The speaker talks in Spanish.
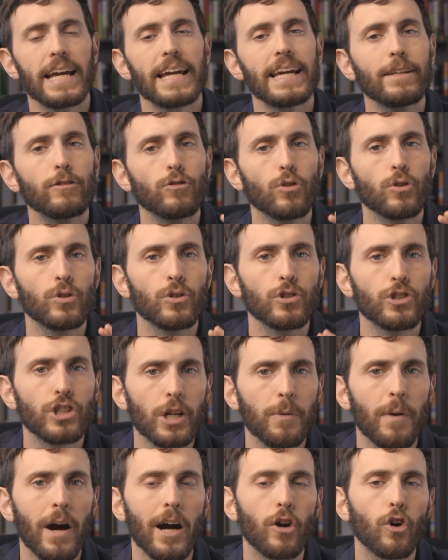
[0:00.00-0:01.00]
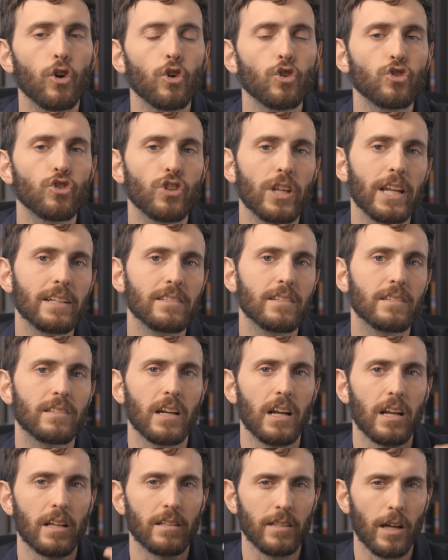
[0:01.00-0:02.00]
Esto nos lleva a contrastes
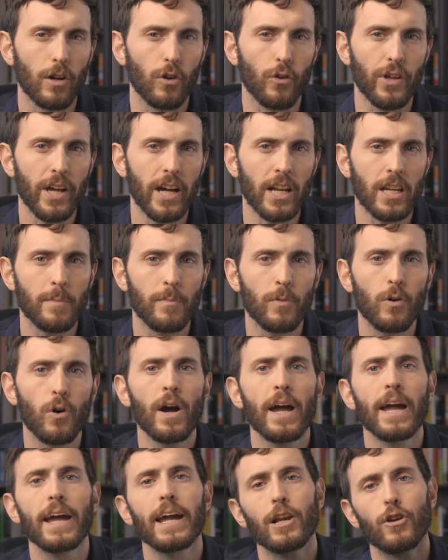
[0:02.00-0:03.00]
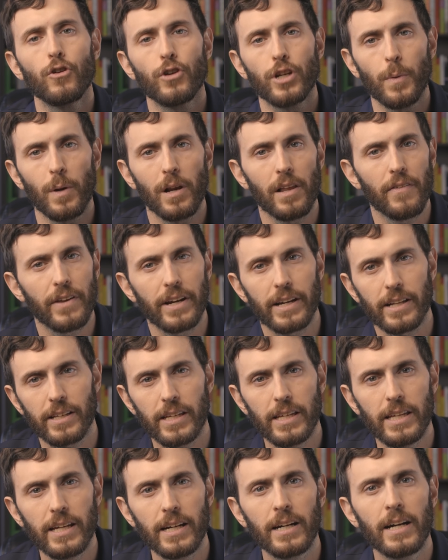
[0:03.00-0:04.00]
en el estado de ánimo, en los niveles de
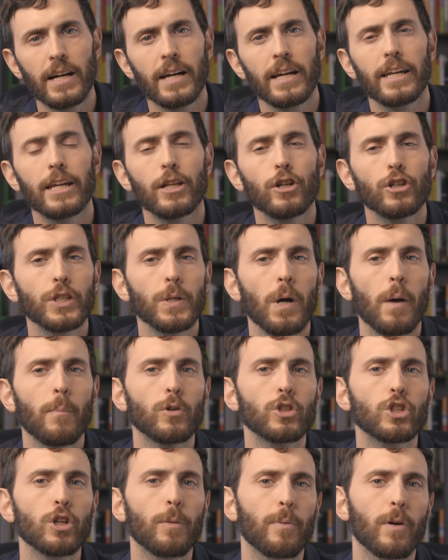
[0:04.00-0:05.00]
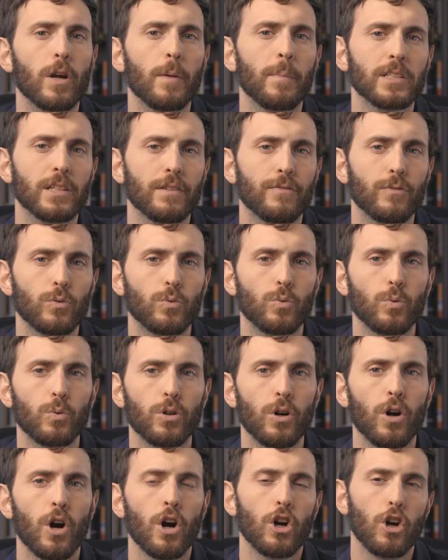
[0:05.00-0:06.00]
energía y nos lleva a muchos problemas a
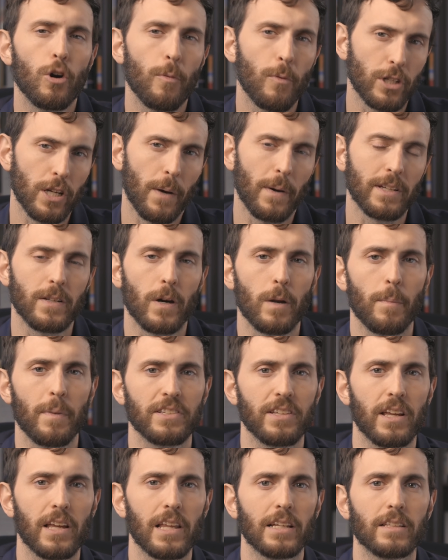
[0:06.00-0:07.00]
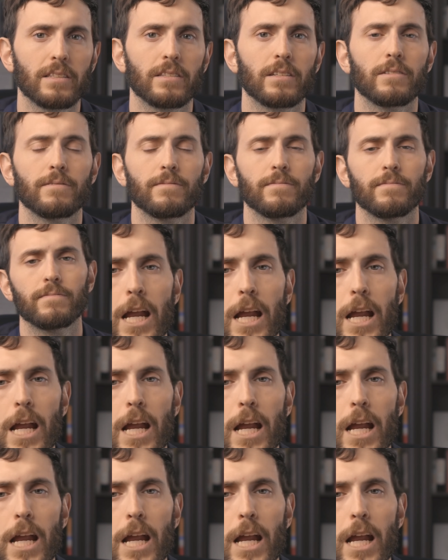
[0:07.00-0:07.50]
futuro, como ya vas a ver más adelante.